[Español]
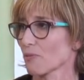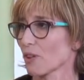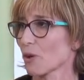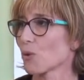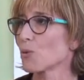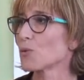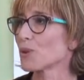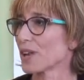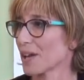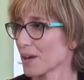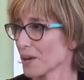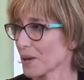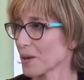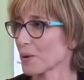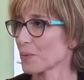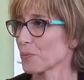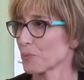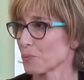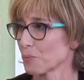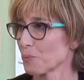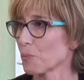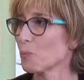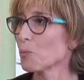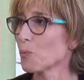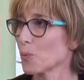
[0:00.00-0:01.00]
una
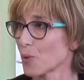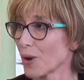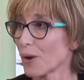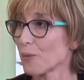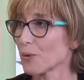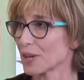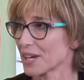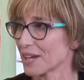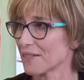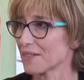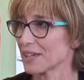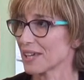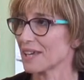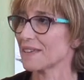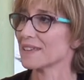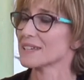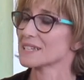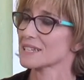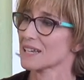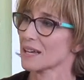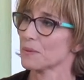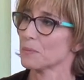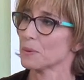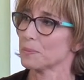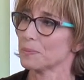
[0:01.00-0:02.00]
buena vía de
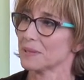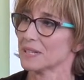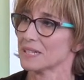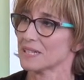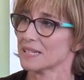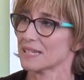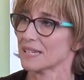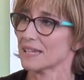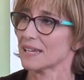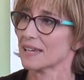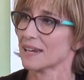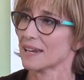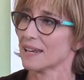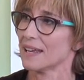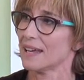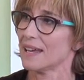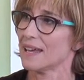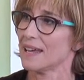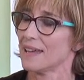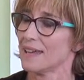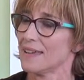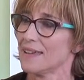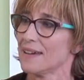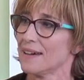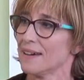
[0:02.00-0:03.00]
escape para enseñarle a
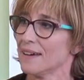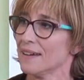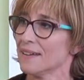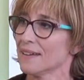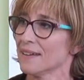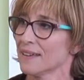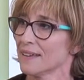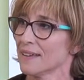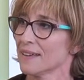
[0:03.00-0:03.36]
ella